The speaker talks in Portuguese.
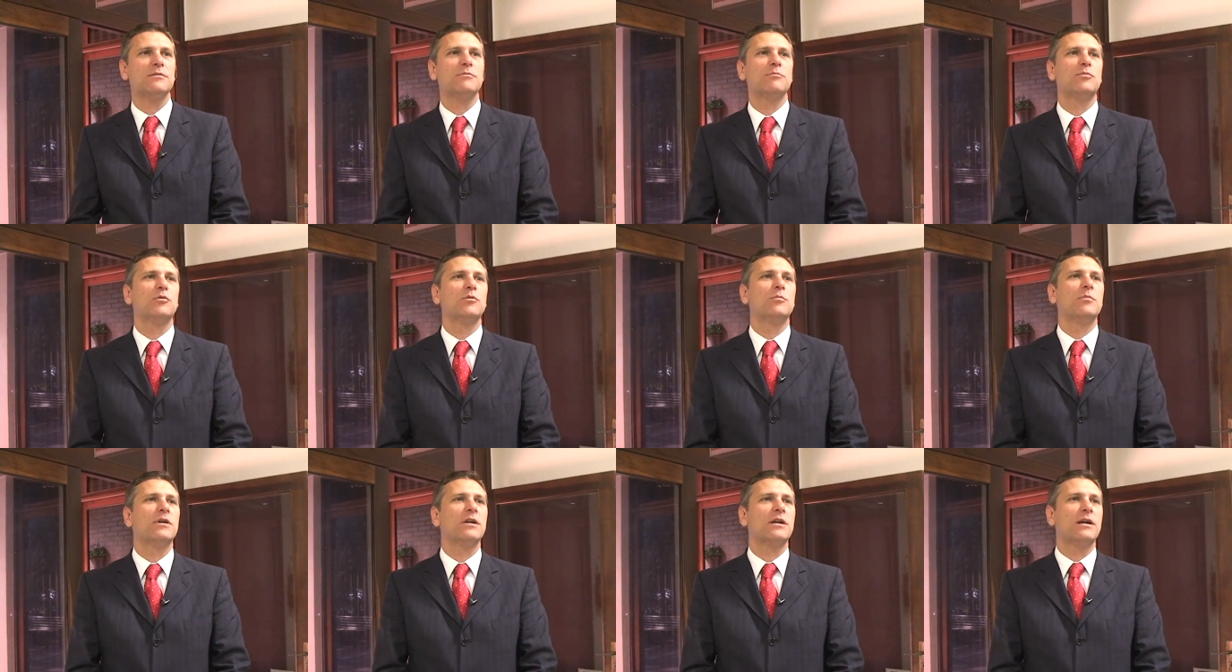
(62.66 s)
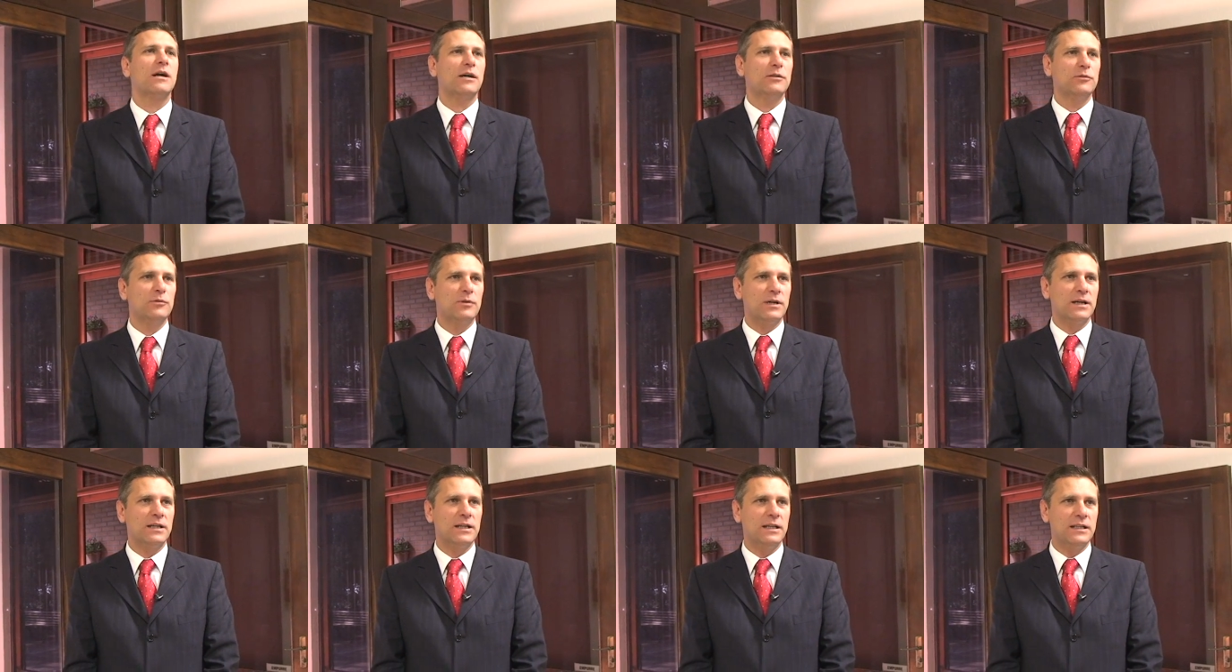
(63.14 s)
para o
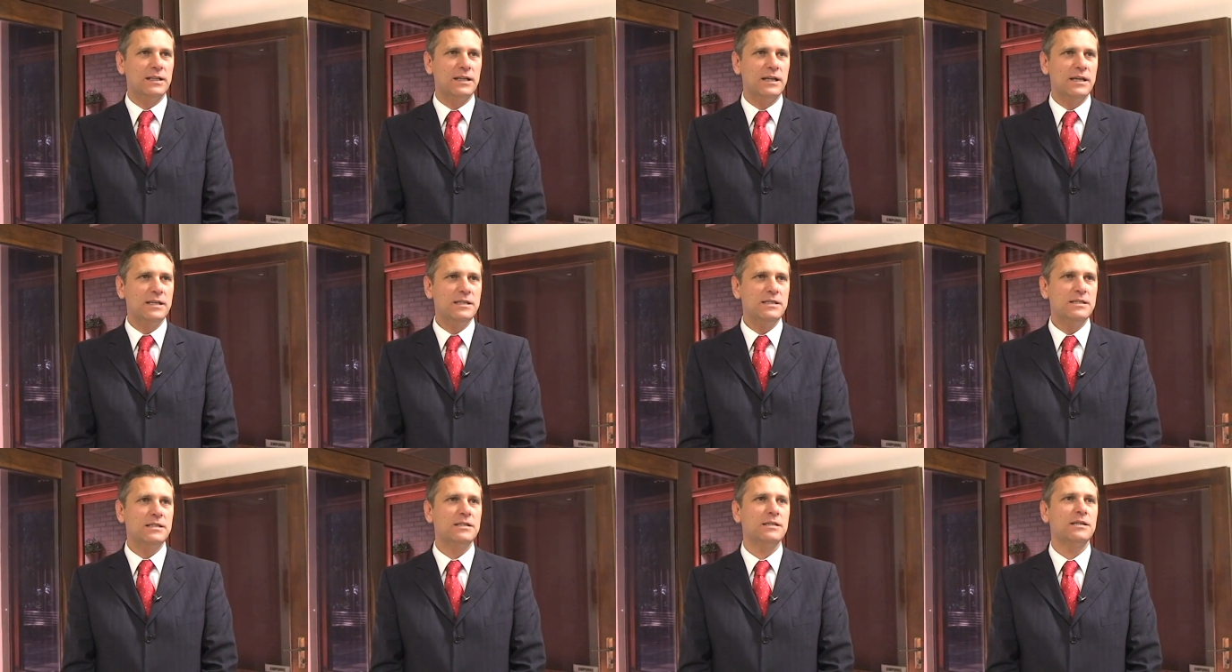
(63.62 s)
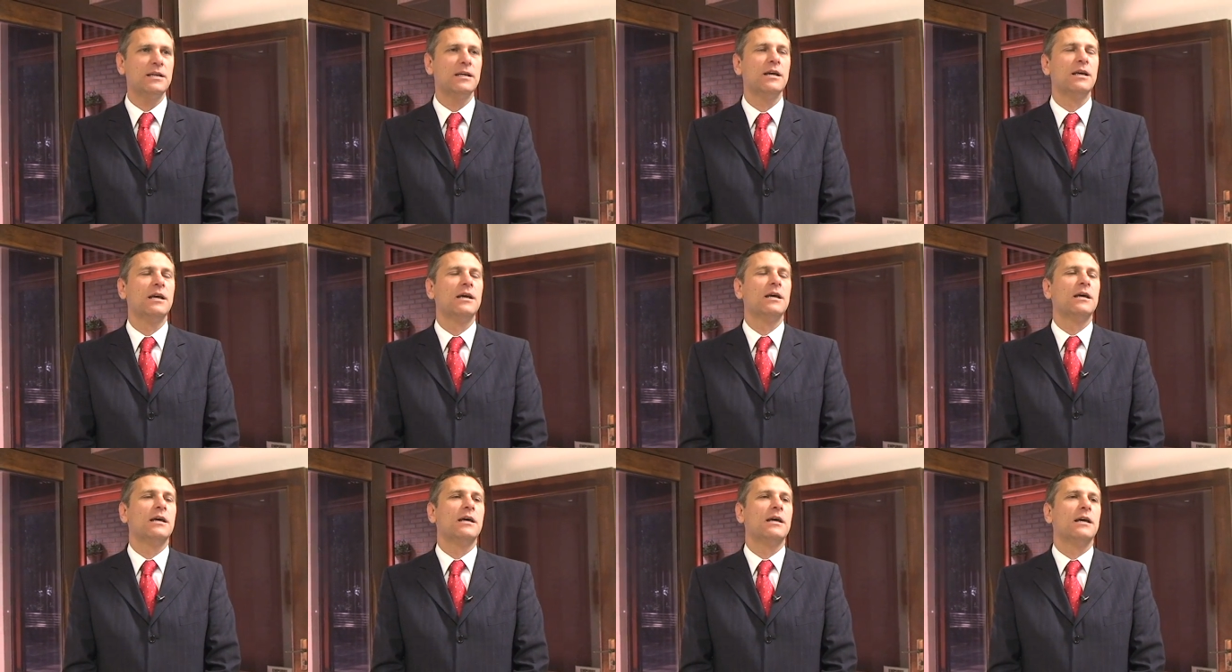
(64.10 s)
mercado canadense,
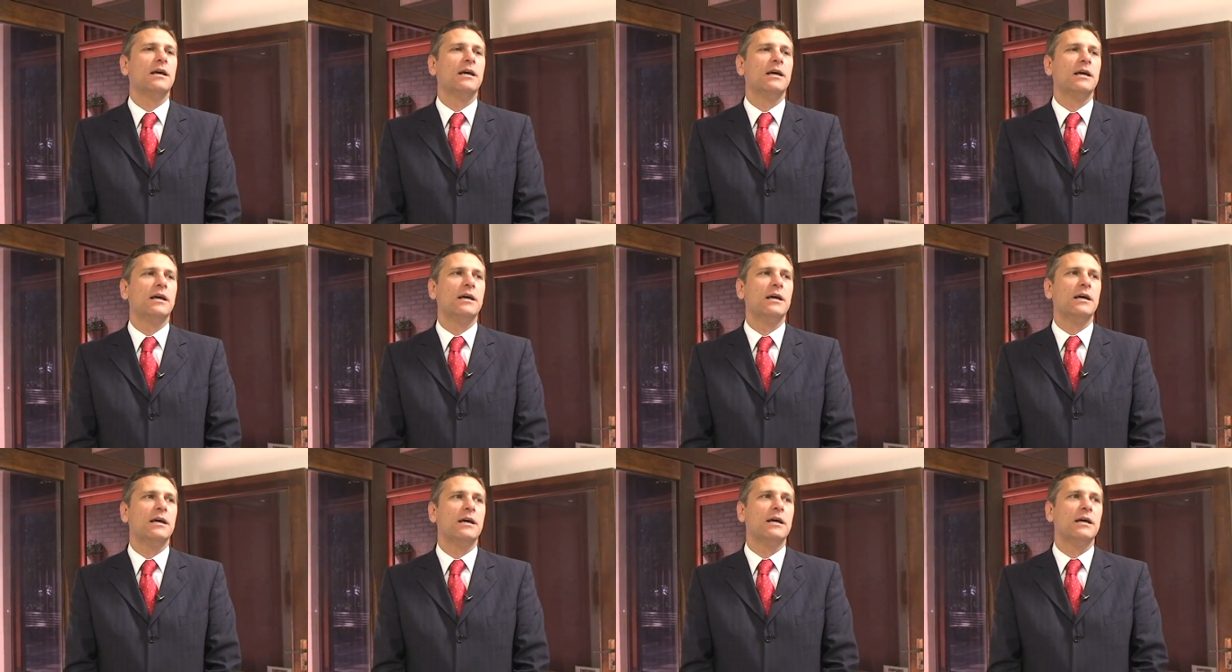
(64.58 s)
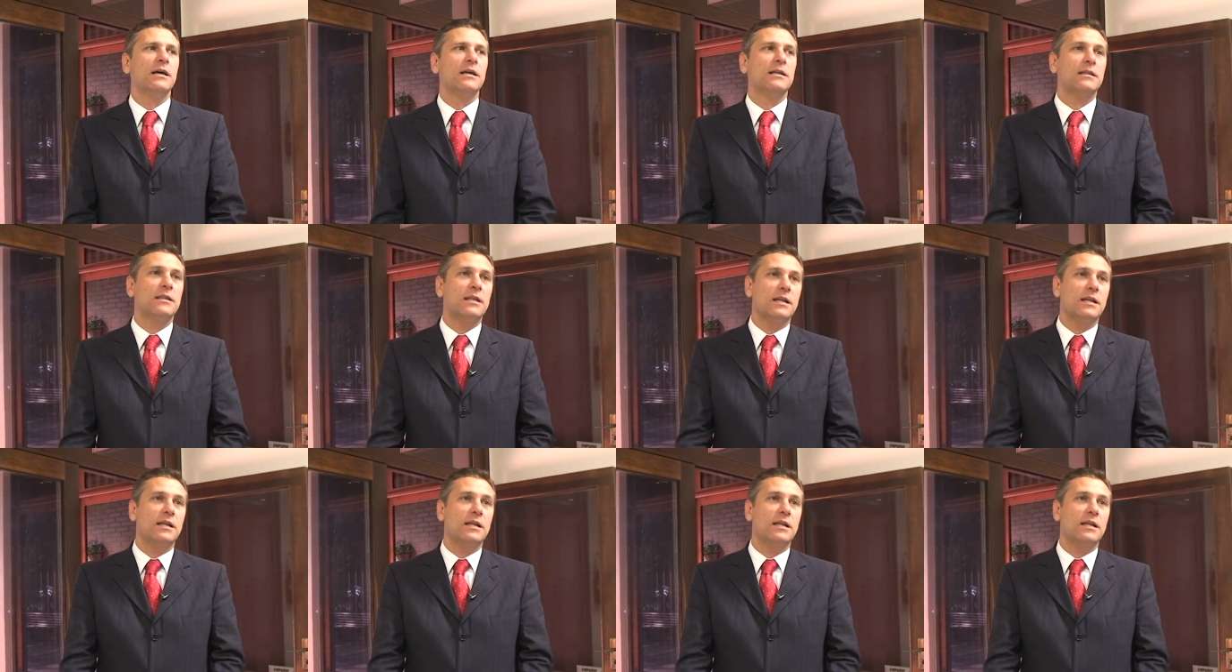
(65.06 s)
é,